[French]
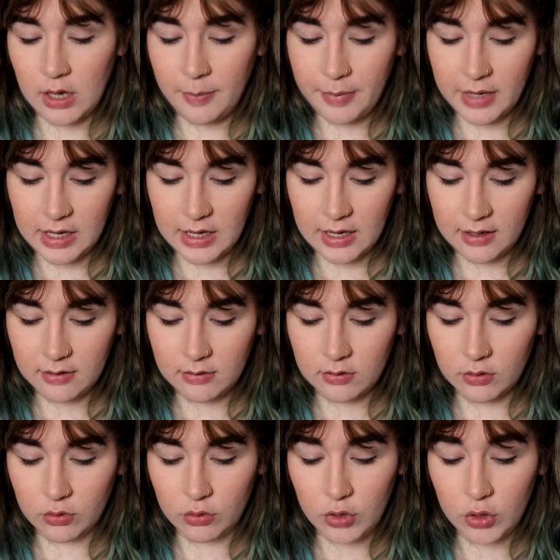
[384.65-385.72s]
la
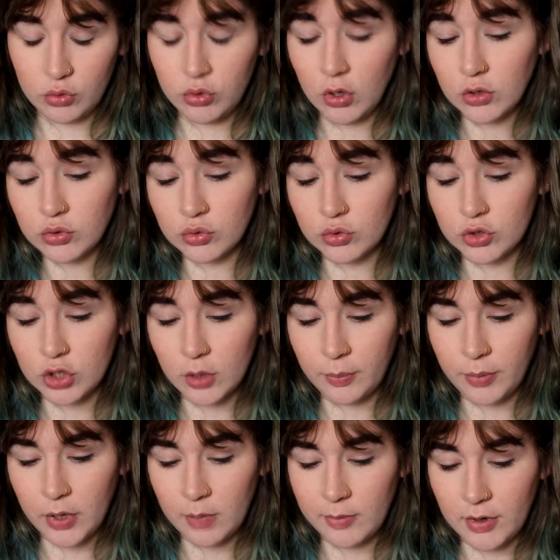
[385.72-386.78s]
palette, euh, les couleurs sont
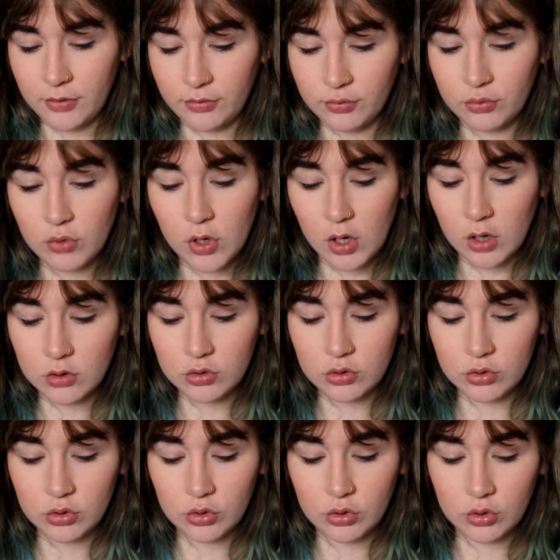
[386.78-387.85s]
sympas, ma foi.
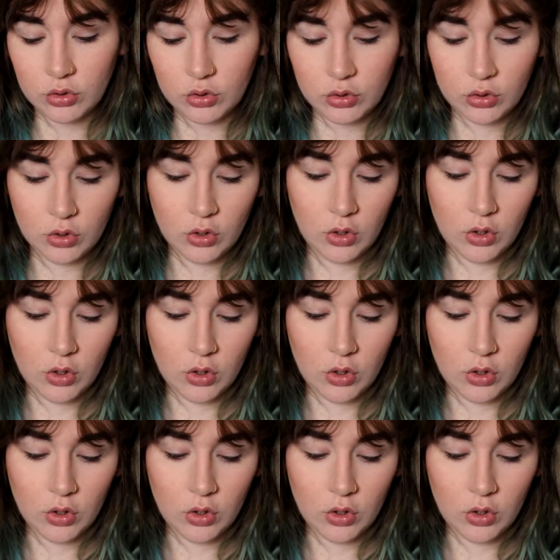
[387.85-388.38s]
C'est...